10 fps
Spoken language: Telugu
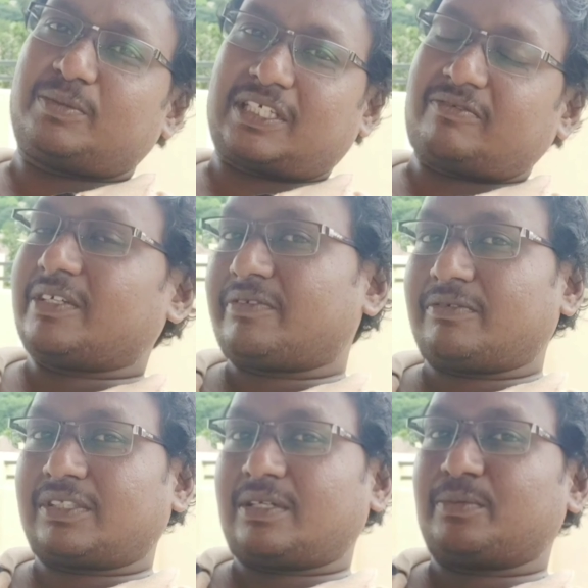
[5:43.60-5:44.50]
మనం సర్వైవ్
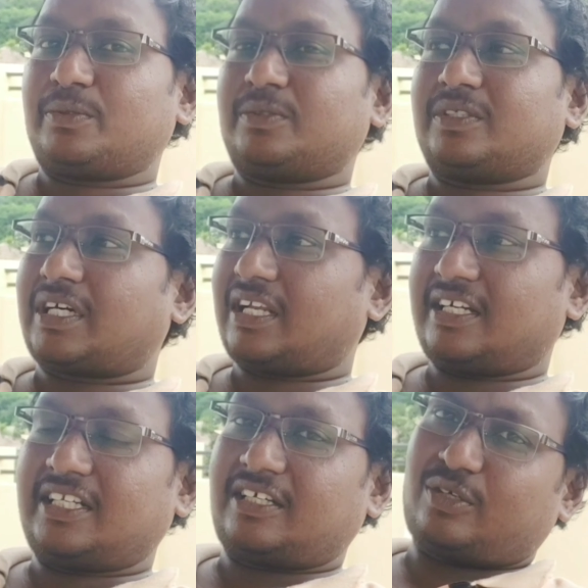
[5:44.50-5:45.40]
అవుతాము
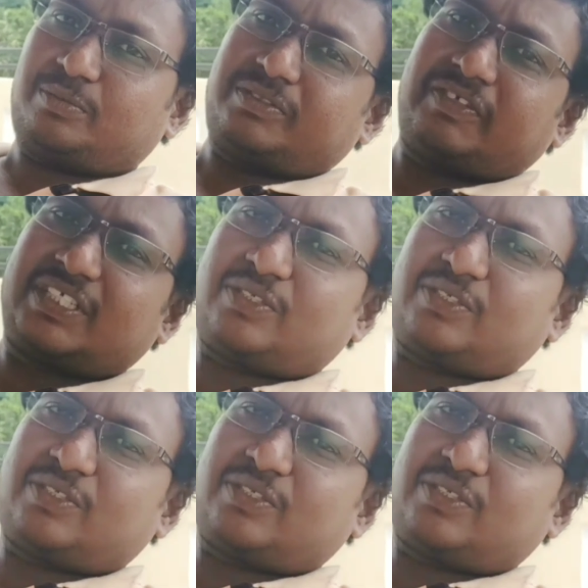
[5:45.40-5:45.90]
అలాంటి క్రాప్స్